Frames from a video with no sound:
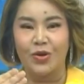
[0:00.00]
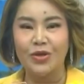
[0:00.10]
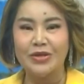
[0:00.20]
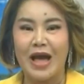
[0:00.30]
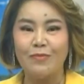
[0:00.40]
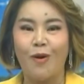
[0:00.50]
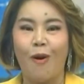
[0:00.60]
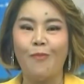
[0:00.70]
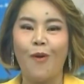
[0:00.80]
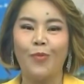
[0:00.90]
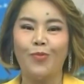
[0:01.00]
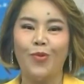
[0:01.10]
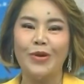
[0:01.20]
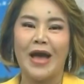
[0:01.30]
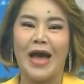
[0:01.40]
รดน้ำขอพร
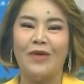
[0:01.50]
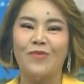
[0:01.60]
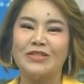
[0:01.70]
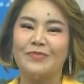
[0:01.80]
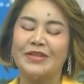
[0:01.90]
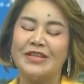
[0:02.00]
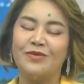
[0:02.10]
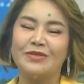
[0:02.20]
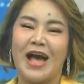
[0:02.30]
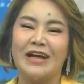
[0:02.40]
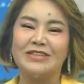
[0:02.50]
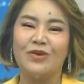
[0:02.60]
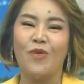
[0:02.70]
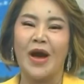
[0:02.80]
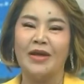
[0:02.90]
ผู้ใหญ่ว่าจะไปเที่ยวต่าง
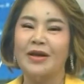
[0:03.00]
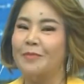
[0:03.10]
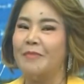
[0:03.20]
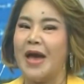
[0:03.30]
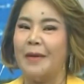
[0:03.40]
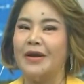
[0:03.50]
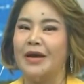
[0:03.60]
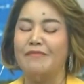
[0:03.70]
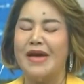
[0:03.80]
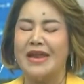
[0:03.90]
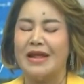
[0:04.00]
จังหวัดแหมเดือนเม